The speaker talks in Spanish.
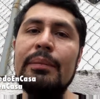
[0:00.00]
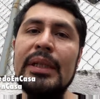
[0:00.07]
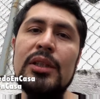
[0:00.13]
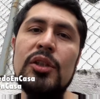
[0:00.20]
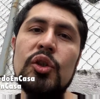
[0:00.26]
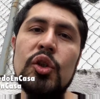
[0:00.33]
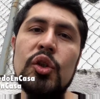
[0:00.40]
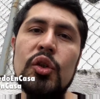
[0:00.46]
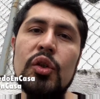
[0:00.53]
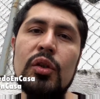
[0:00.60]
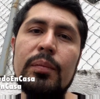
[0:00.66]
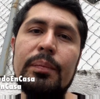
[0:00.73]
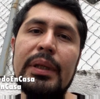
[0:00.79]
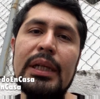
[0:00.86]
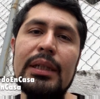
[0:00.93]
mayor
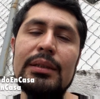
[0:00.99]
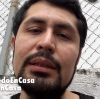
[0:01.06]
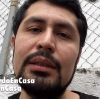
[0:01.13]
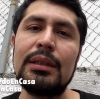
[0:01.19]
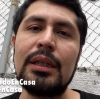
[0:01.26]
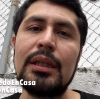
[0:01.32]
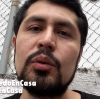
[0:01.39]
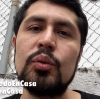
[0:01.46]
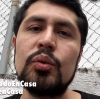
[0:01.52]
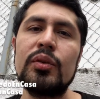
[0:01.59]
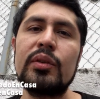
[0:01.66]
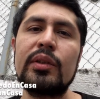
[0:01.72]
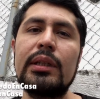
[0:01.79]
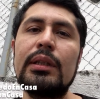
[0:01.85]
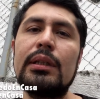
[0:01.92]
parte de la
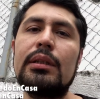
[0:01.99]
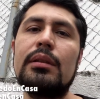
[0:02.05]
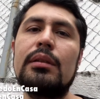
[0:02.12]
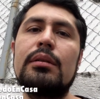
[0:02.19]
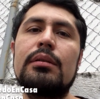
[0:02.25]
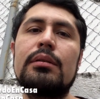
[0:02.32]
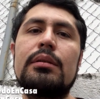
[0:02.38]
luz que,